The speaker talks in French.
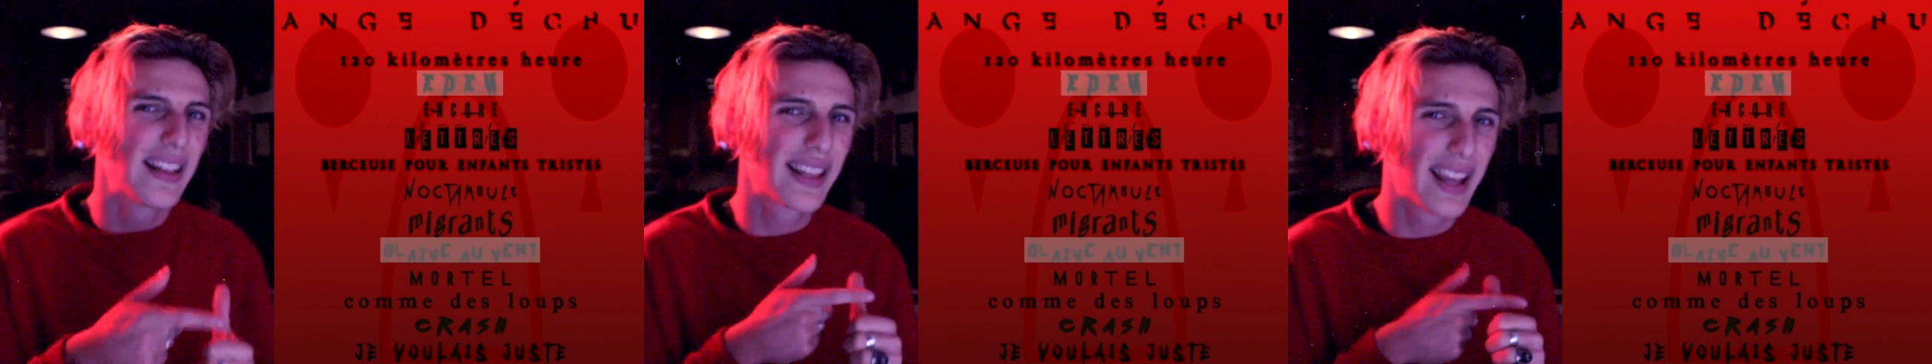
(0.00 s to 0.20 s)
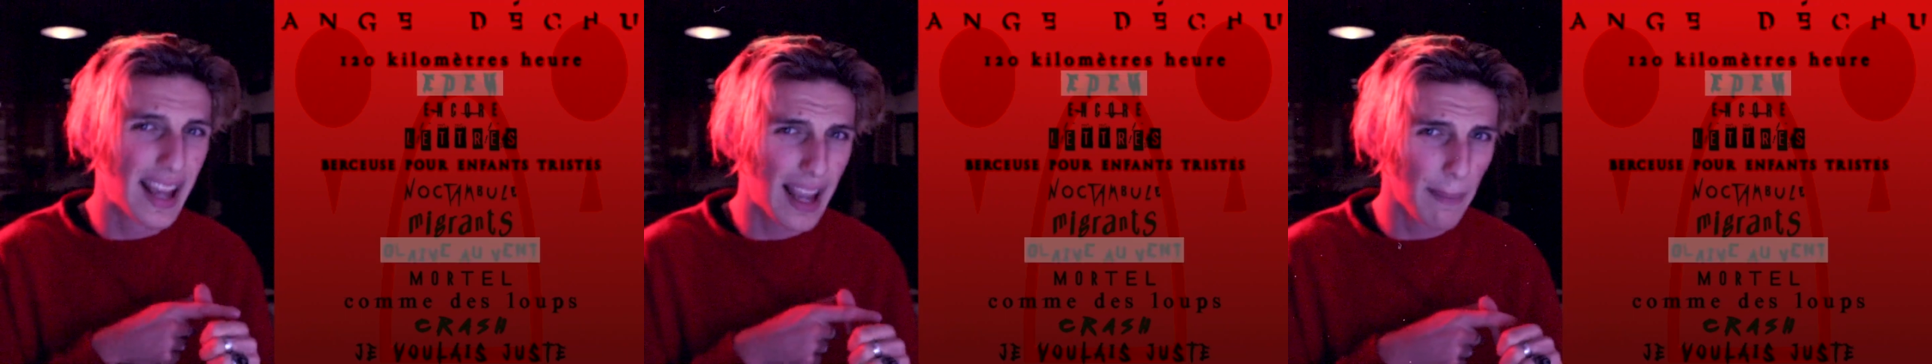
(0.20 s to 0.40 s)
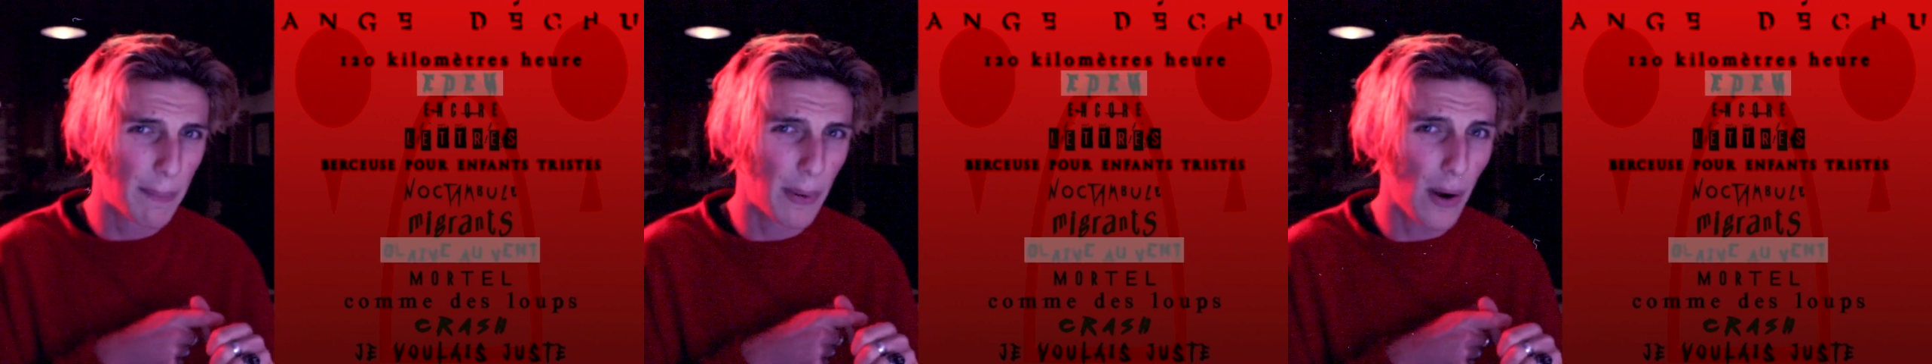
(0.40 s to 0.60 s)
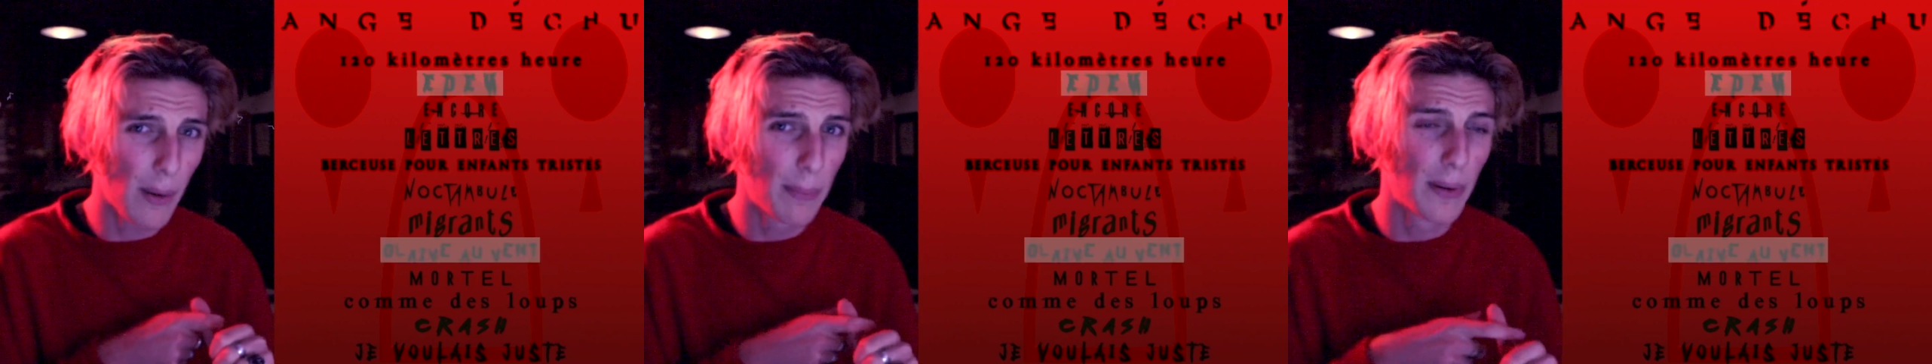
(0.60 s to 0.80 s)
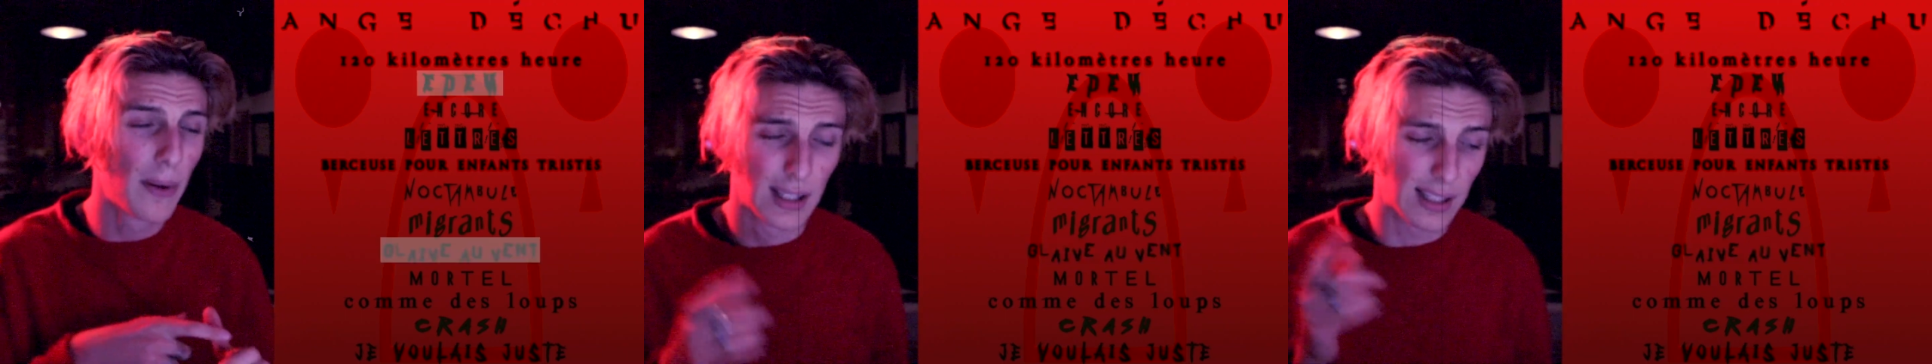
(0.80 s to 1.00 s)
très
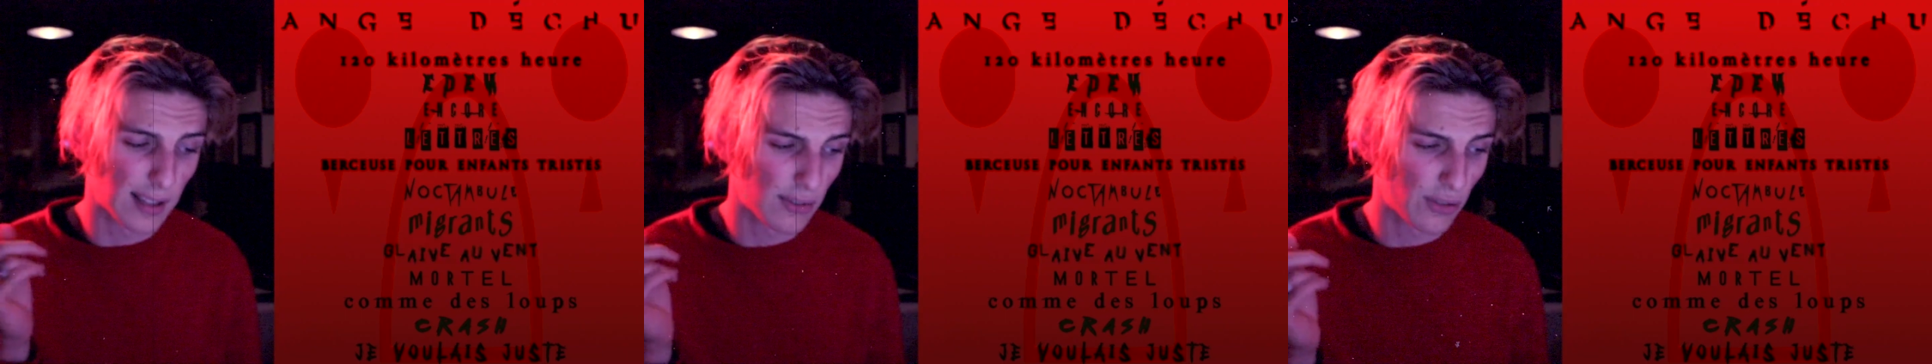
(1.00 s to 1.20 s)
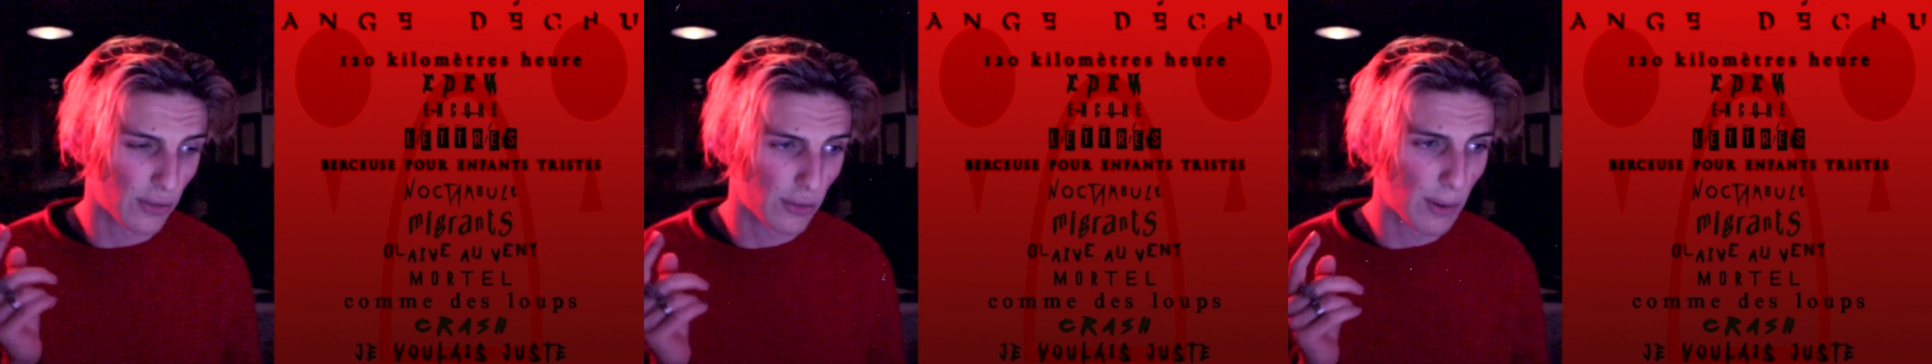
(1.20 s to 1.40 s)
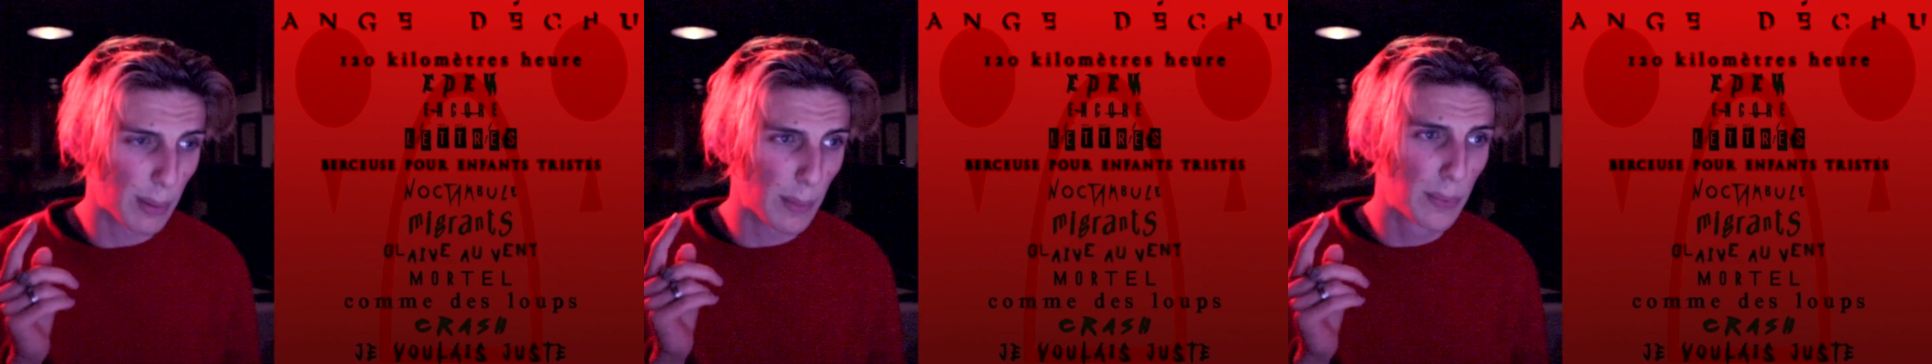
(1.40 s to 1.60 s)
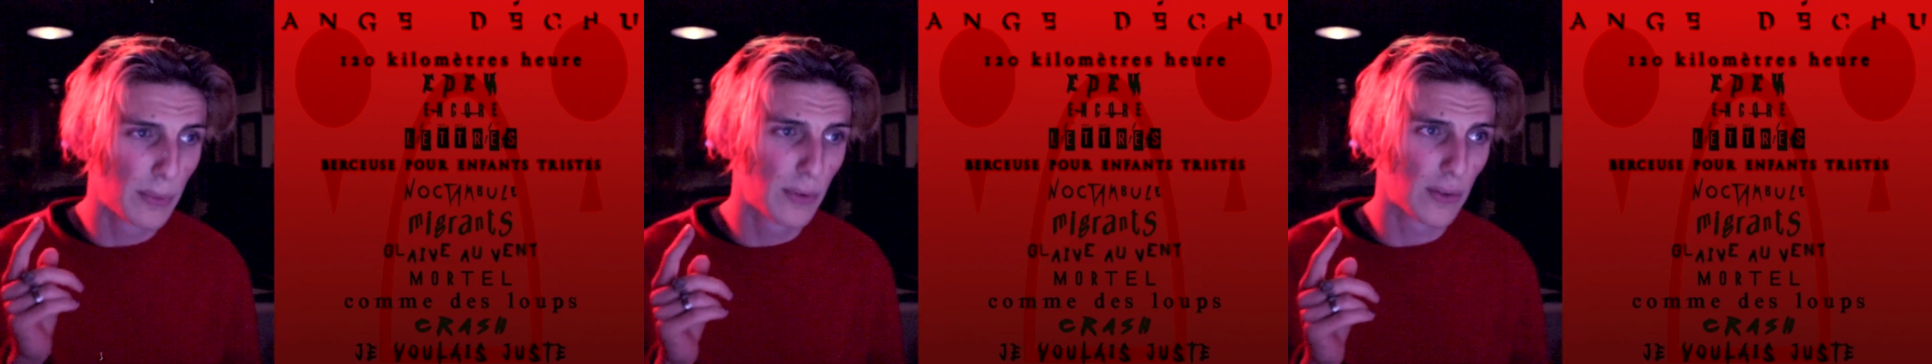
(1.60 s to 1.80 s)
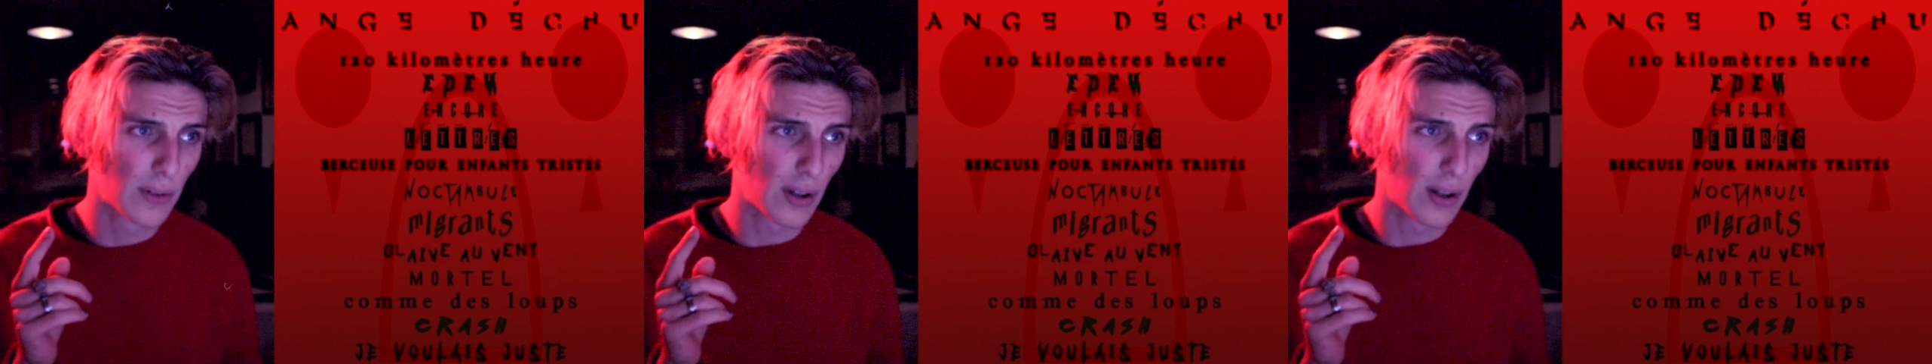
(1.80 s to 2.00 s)
pop. Il y a des chansons un peu
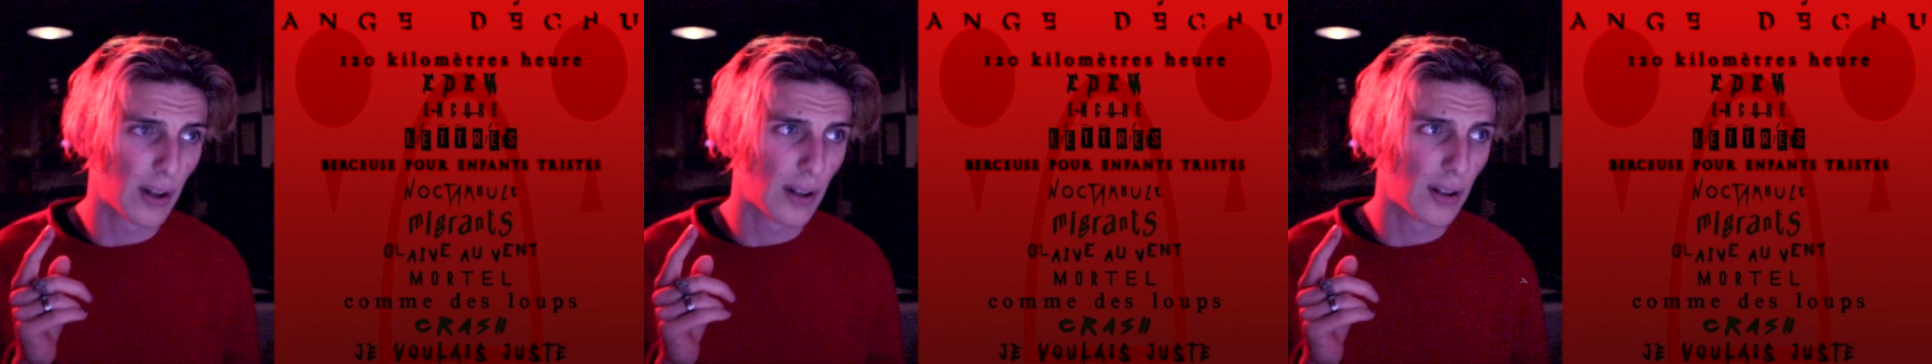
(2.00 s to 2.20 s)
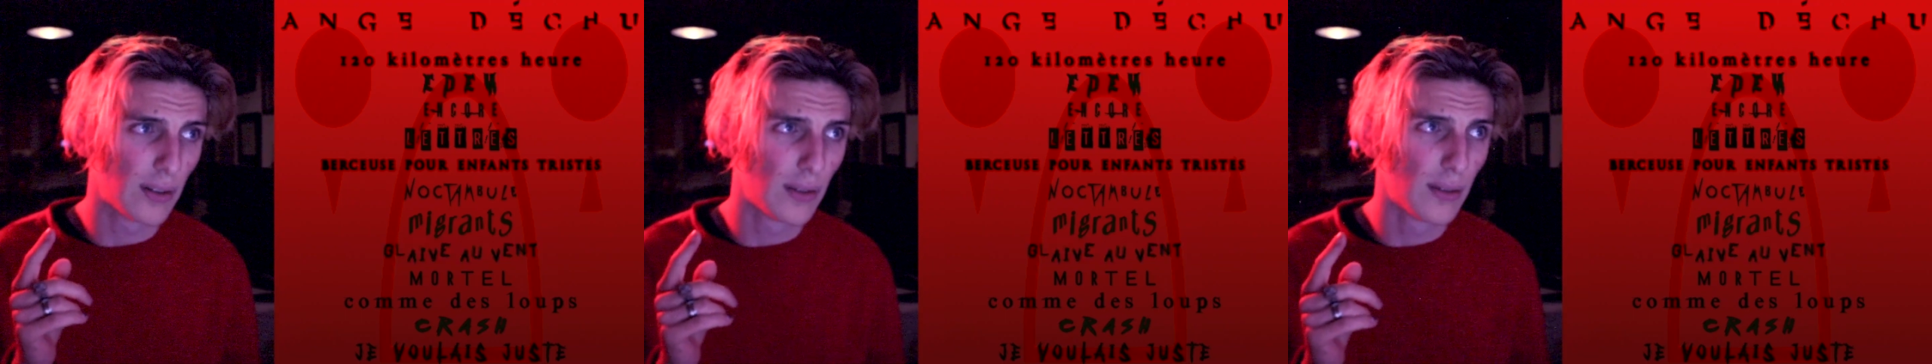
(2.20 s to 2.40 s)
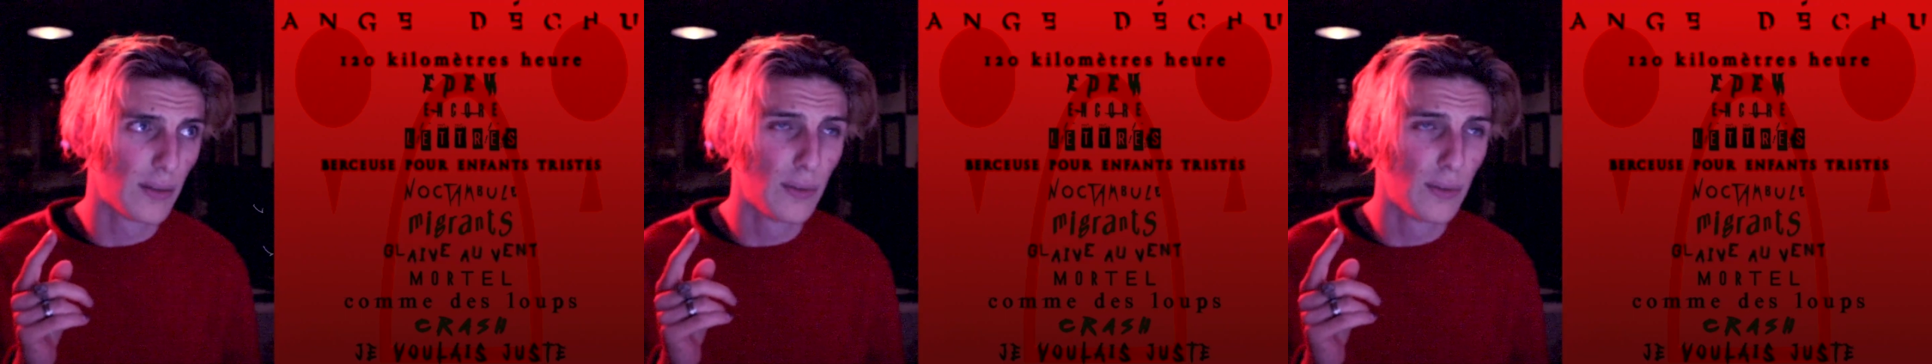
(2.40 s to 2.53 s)
plus euh,